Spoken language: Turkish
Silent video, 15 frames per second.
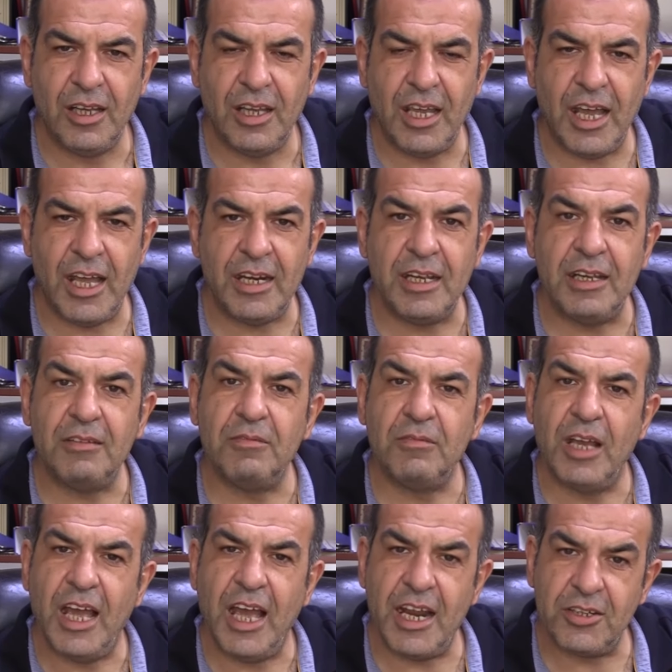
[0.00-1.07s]
yani
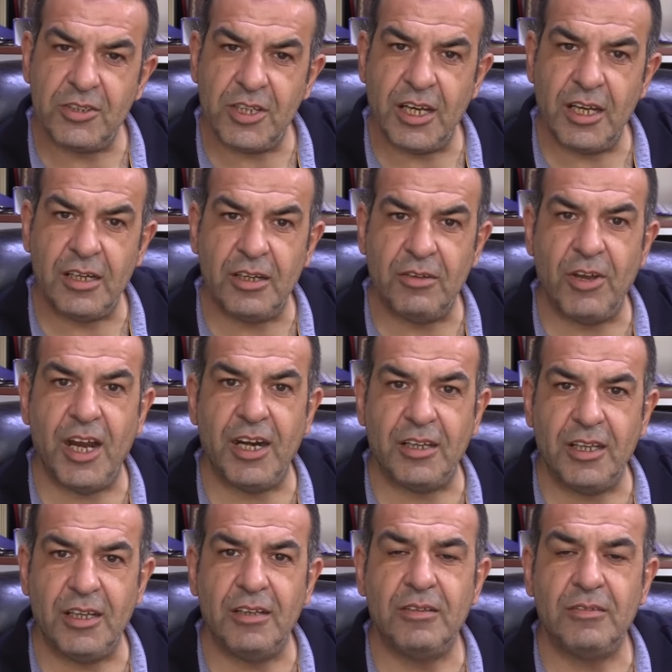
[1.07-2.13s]
her şeyini
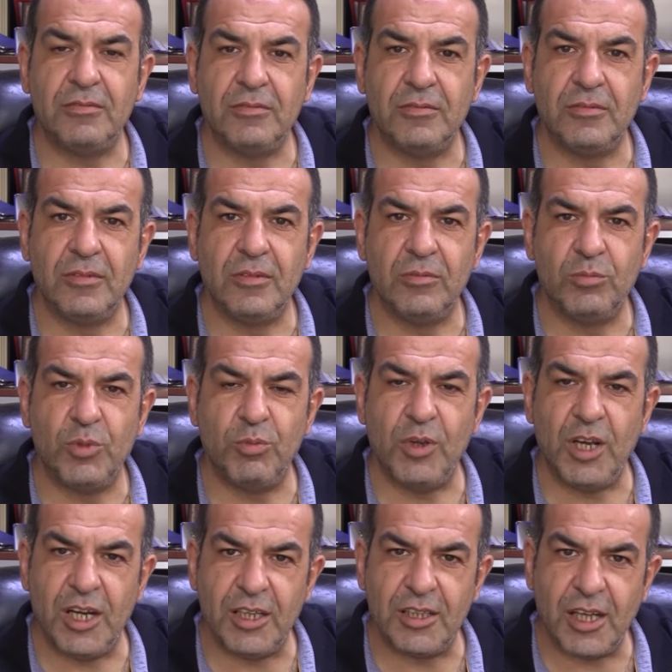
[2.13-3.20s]
verdi. Bu
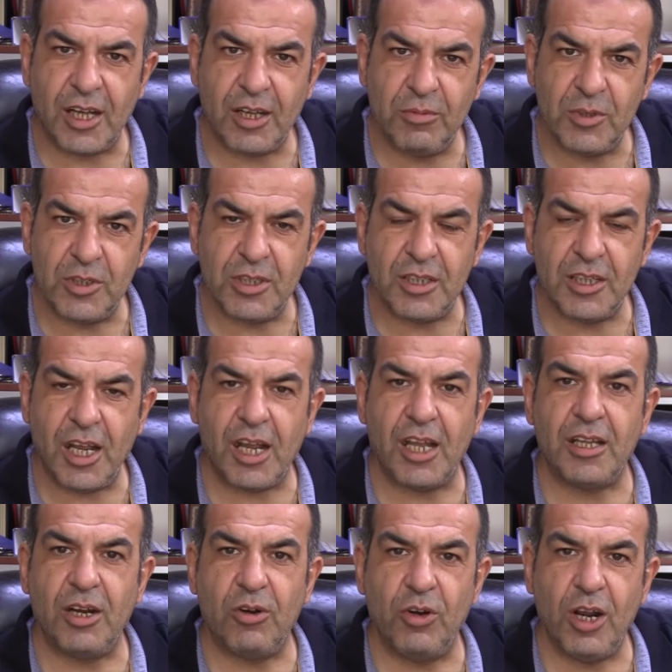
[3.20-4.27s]
milli takım için ne
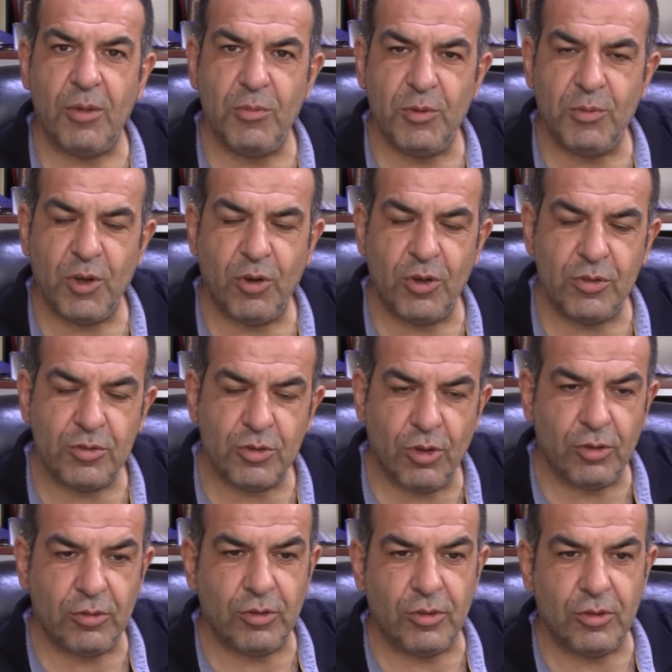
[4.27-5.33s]
kadar önemli bir oyuncu
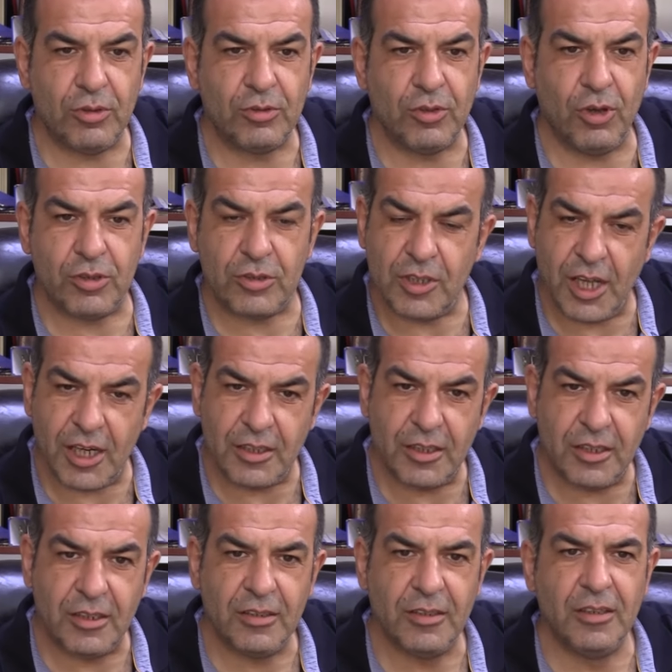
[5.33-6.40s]
olduğunu
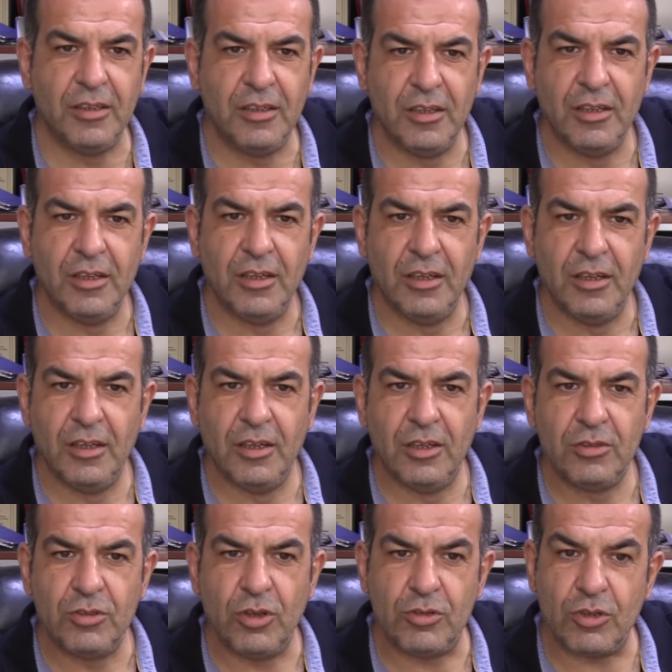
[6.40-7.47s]
gösterdi.
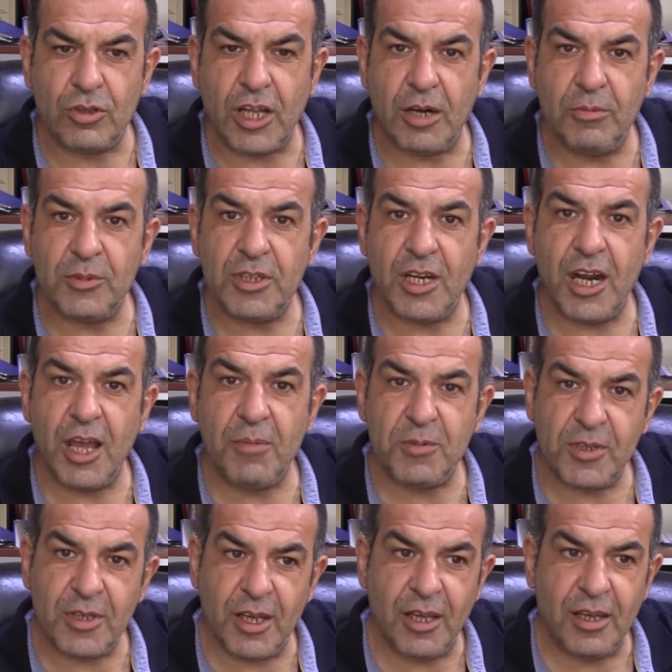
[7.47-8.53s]
Çocuklarımızın
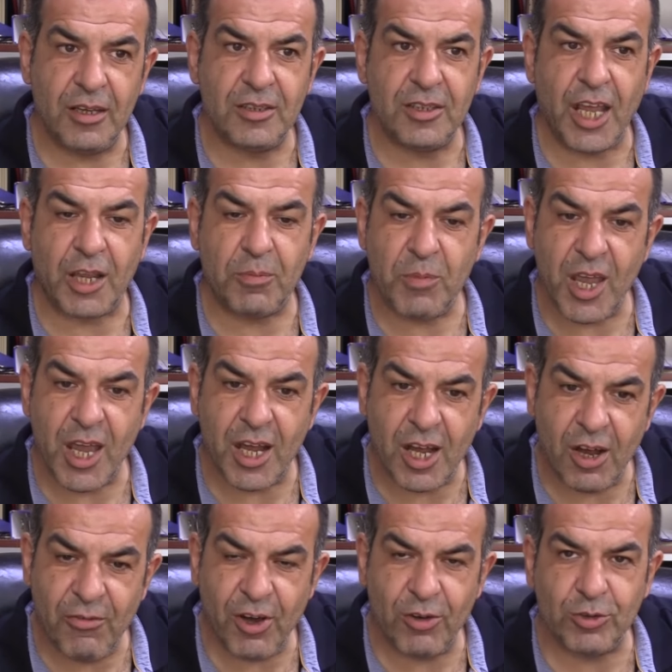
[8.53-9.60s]
hepsi tekmeye
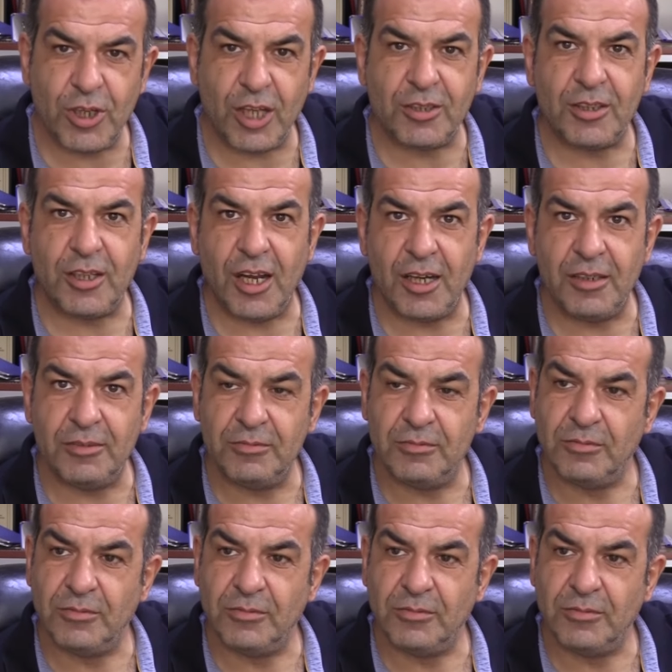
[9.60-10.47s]
kafa uzattılar.